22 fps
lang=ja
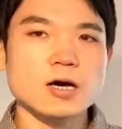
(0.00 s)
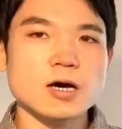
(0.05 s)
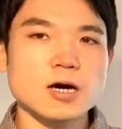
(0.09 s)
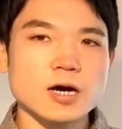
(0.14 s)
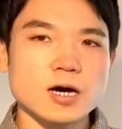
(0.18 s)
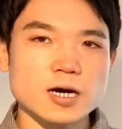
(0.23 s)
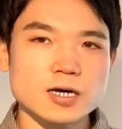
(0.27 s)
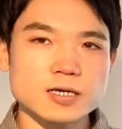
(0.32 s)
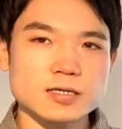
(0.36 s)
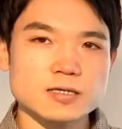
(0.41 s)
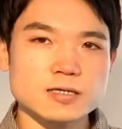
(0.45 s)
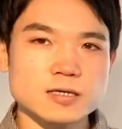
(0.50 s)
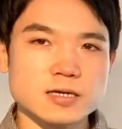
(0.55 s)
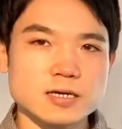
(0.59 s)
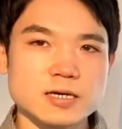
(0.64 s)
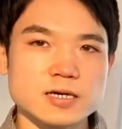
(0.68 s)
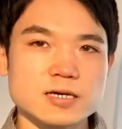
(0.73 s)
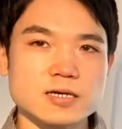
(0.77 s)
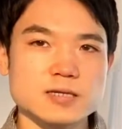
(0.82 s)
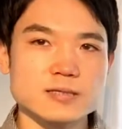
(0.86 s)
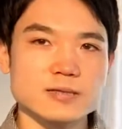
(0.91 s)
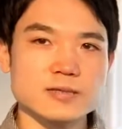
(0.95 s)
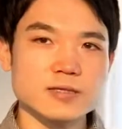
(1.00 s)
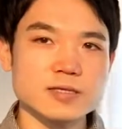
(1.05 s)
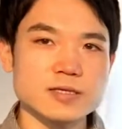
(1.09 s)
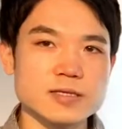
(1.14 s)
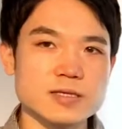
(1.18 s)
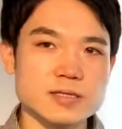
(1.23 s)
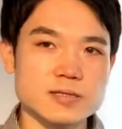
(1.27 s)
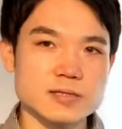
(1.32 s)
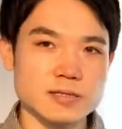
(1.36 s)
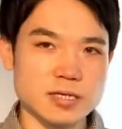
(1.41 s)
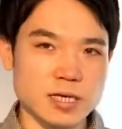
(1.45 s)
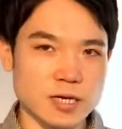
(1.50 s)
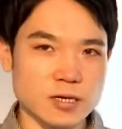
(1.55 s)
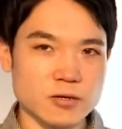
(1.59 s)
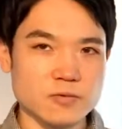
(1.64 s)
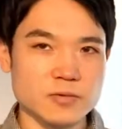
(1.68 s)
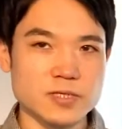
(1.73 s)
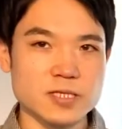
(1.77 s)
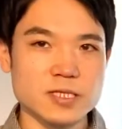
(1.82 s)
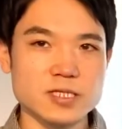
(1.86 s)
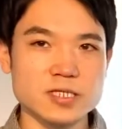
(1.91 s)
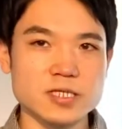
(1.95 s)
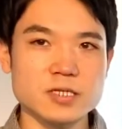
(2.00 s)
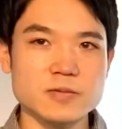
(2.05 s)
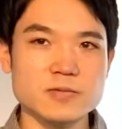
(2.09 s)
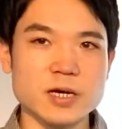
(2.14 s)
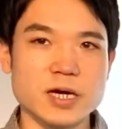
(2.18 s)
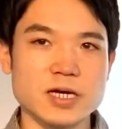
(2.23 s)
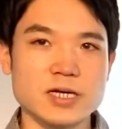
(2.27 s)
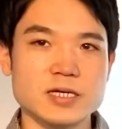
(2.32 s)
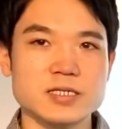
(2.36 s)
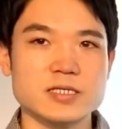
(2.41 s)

はい、えー、それでですね、私今